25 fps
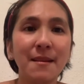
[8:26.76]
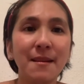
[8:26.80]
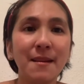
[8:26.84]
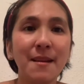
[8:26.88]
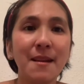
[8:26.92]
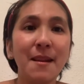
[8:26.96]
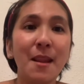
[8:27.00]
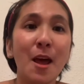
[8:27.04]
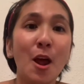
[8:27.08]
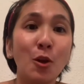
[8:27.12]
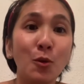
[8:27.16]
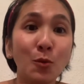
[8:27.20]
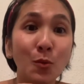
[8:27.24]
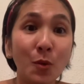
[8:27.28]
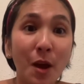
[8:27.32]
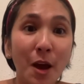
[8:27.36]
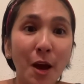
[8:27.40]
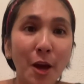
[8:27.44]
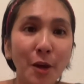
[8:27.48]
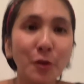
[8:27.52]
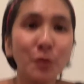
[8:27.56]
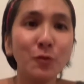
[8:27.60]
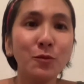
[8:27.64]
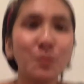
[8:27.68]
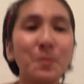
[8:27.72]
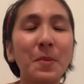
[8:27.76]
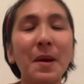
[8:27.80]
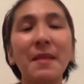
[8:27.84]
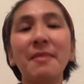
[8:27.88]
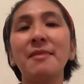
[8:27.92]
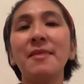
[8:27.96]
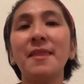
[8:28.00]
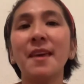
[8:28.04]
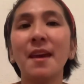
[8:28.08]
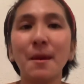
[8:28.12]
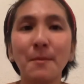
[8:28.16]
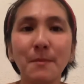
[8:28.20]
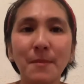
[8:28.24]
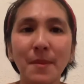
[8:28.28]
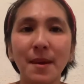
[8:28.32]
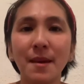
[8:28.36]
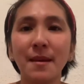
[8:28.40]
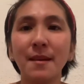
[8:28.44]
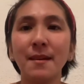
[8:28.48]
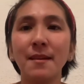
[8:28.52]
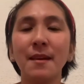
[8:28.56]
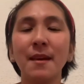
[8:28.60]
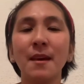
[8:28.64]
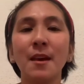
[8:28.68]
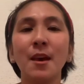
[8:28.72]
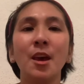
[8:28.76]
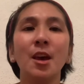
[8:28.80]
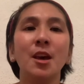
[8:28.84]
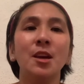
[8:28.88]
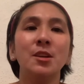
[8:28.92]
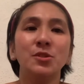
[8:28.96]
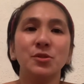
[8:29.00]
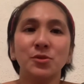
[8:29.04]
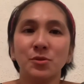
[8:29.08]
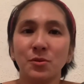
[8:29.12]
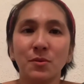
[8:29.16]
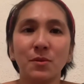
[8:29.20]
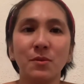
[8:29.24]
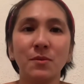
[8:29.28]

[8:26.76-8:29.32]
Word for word: lalo na ngayon, pandemic. So,